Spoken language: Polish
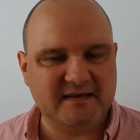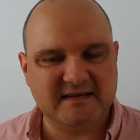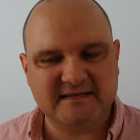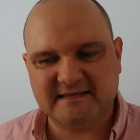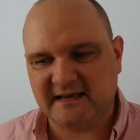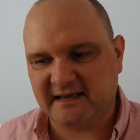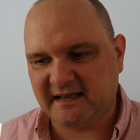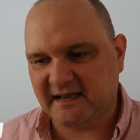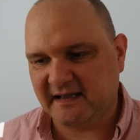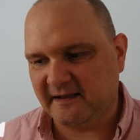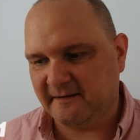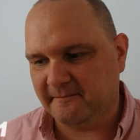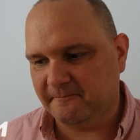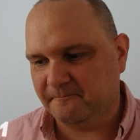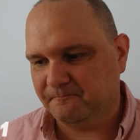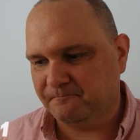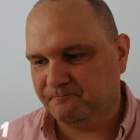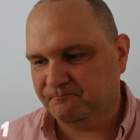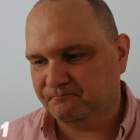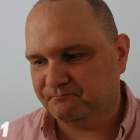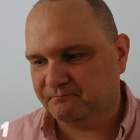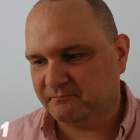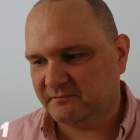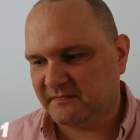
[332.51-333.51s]
Jest
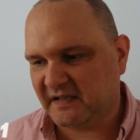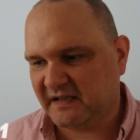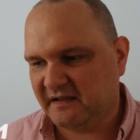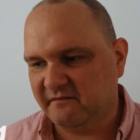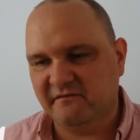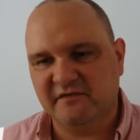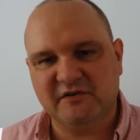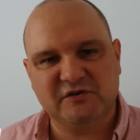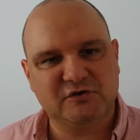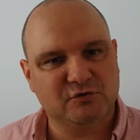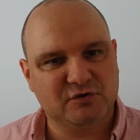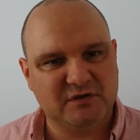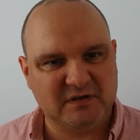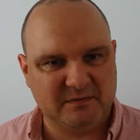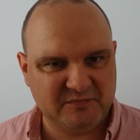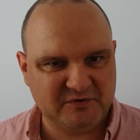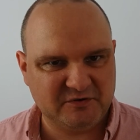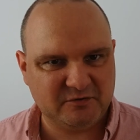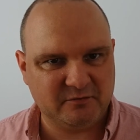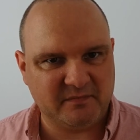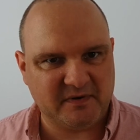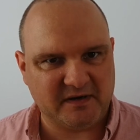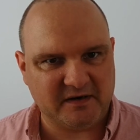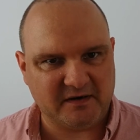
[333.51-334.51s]
takim, takim wyrzutem
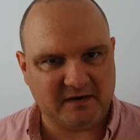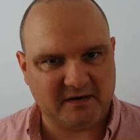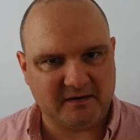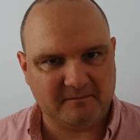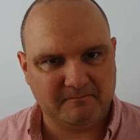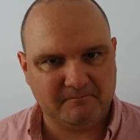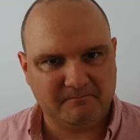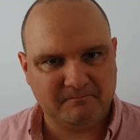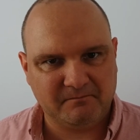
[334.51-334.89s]
sumienia.